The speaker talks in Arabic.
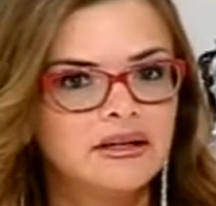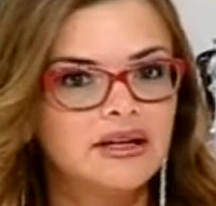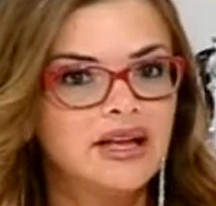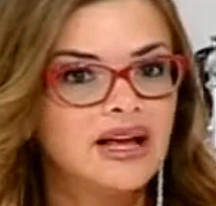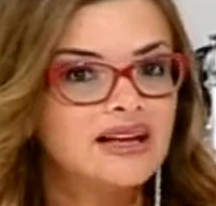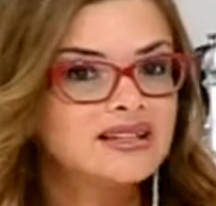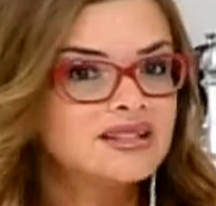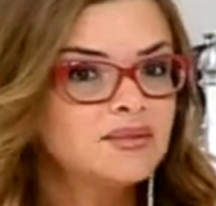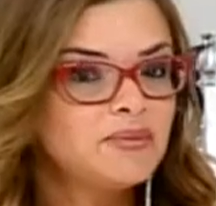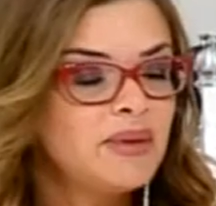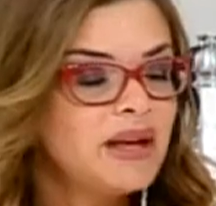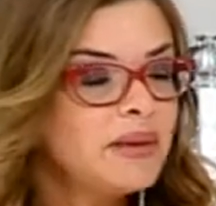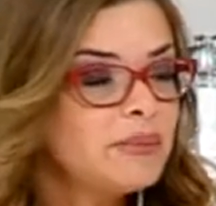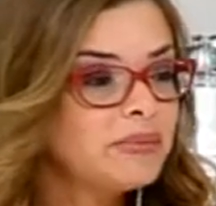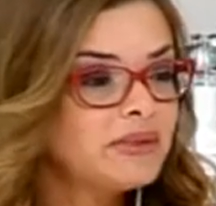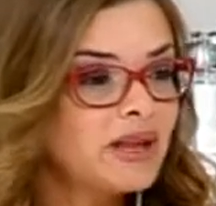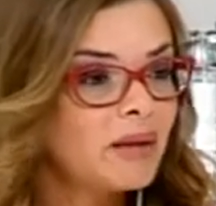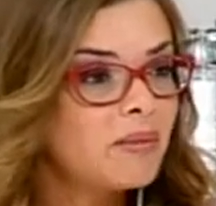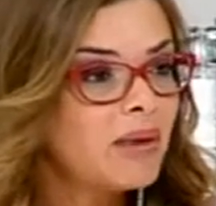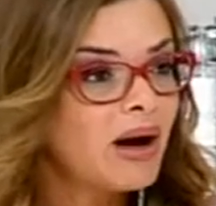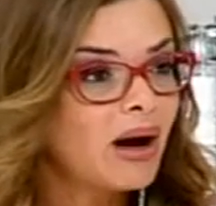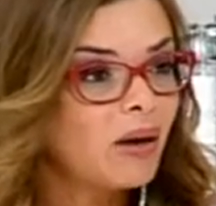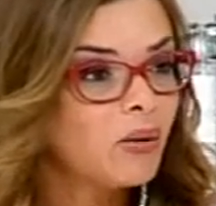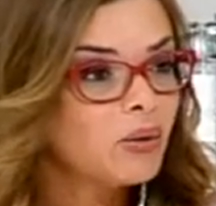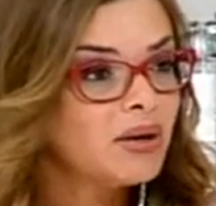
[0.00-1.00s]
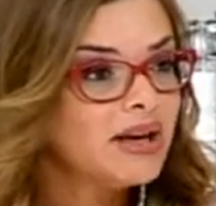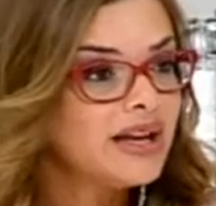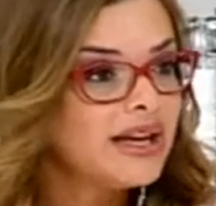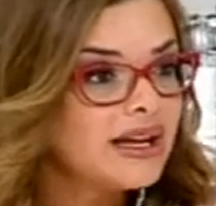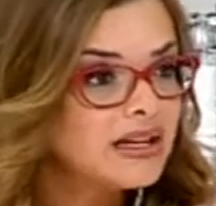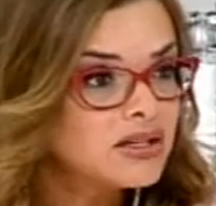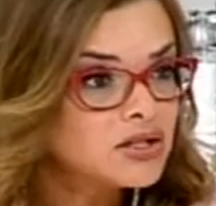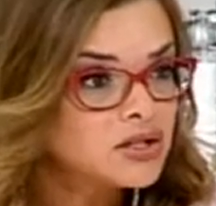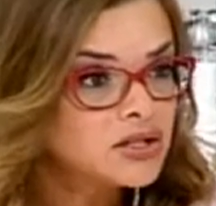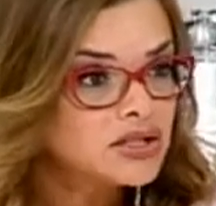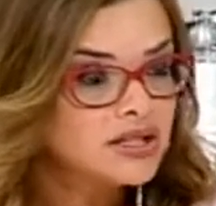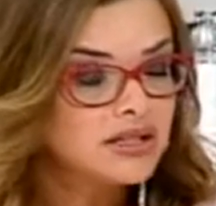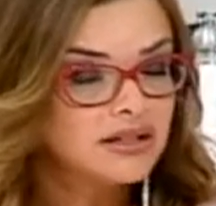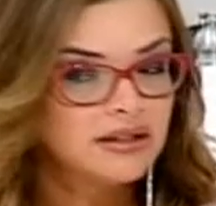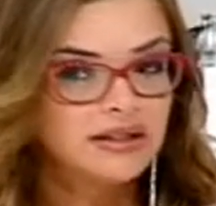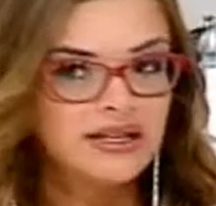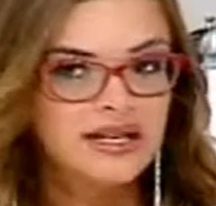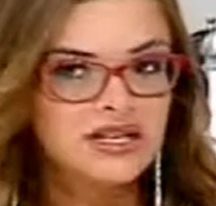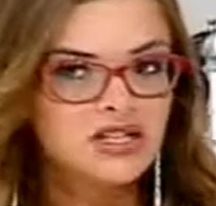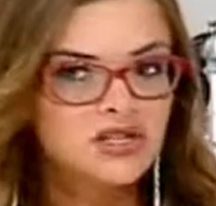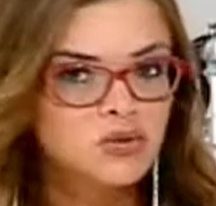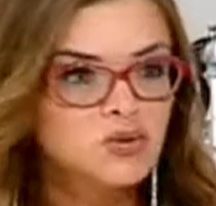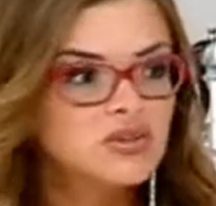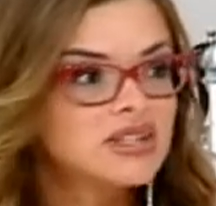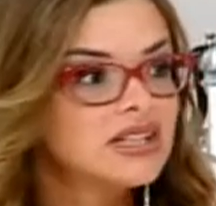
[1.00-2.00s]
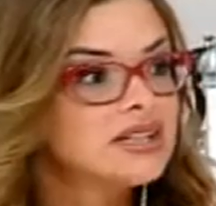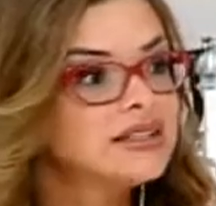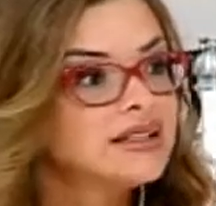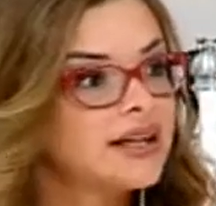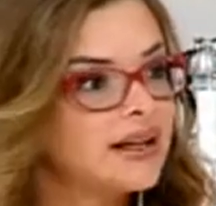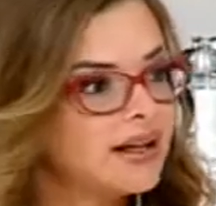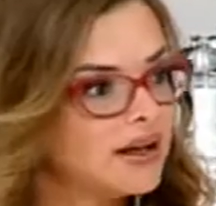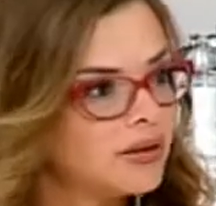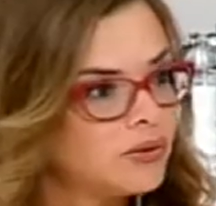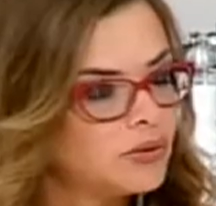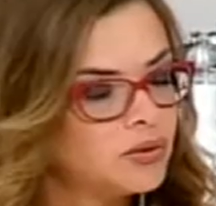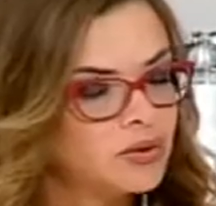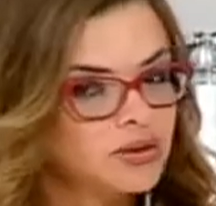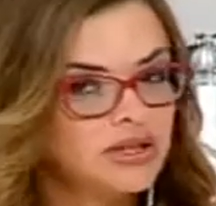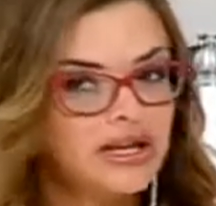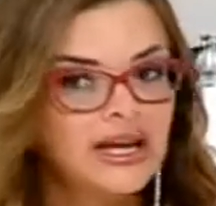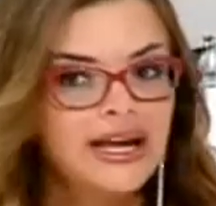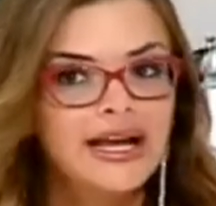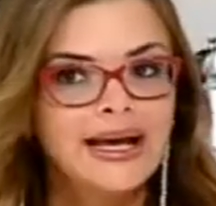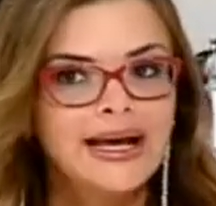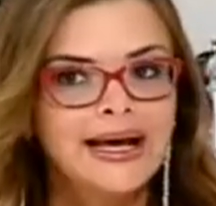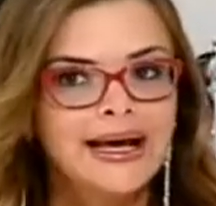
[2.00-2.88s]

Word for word: الأسباب تبعه ليش ليش وصلنا لهون